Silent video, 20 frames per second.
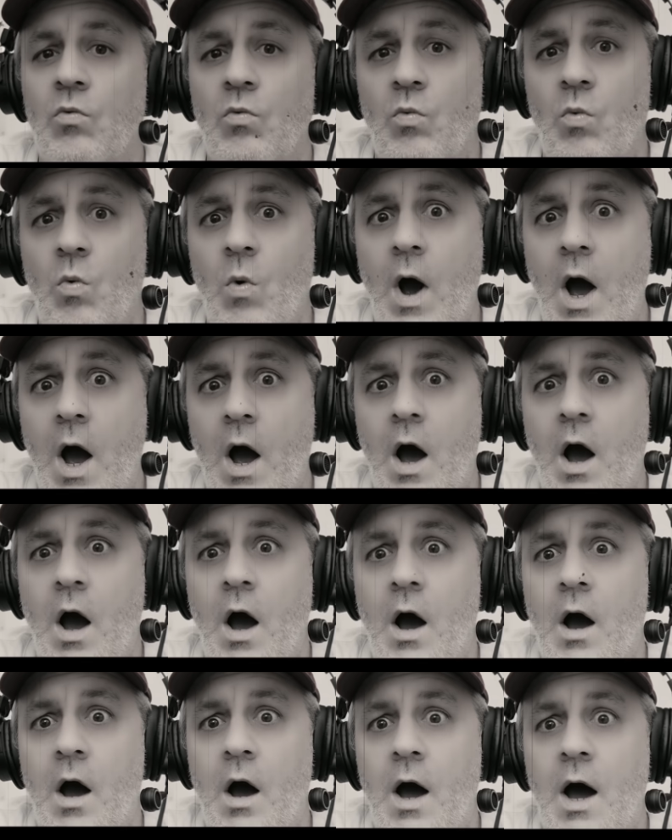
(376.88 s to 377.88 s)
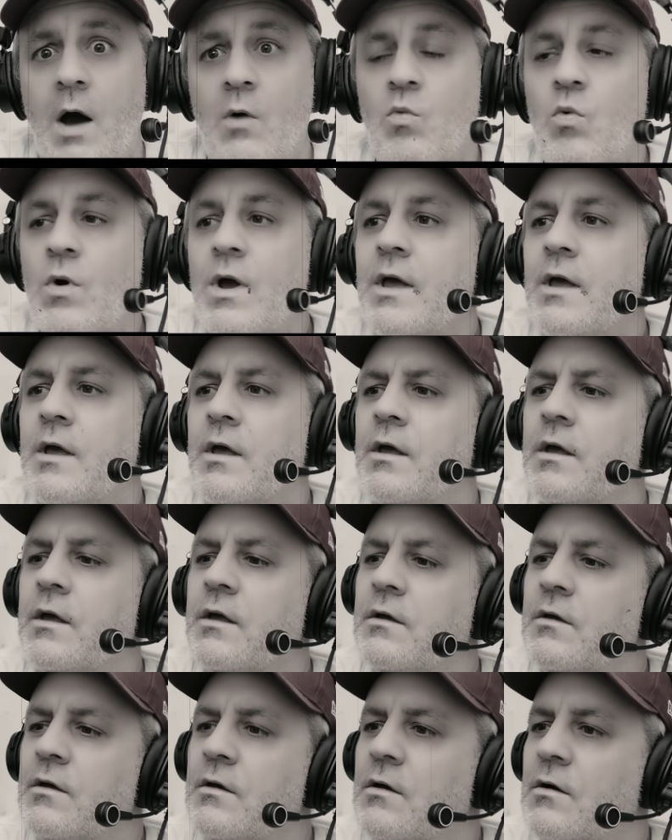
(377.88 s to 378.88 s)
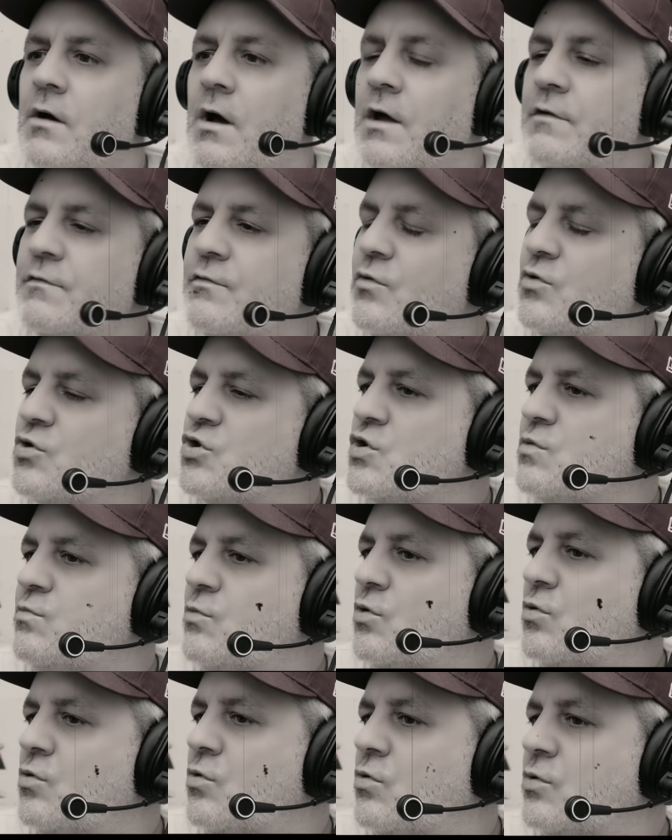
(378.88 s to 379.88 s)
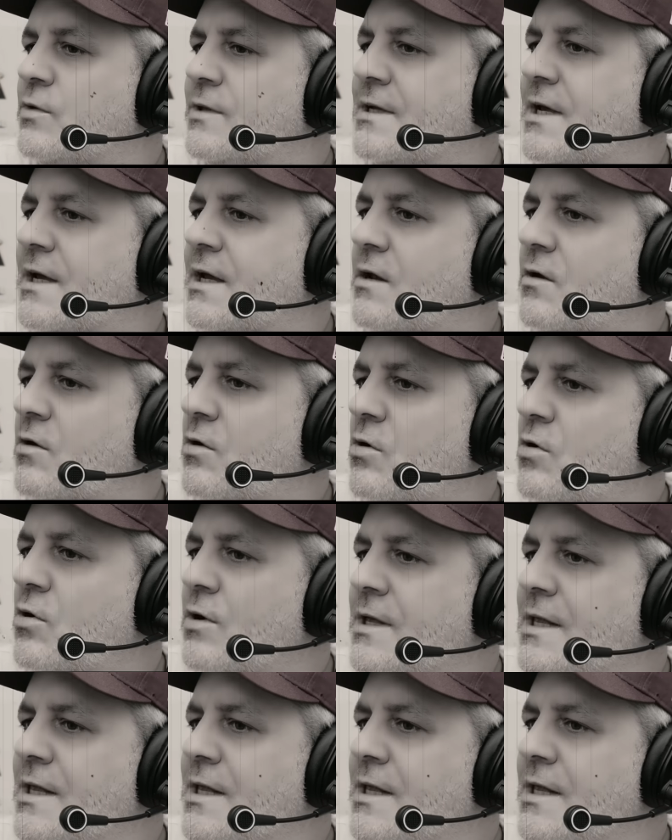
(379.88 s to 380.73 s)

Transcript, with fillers: Waouh Ah ouais ah, Franchement, le trailer,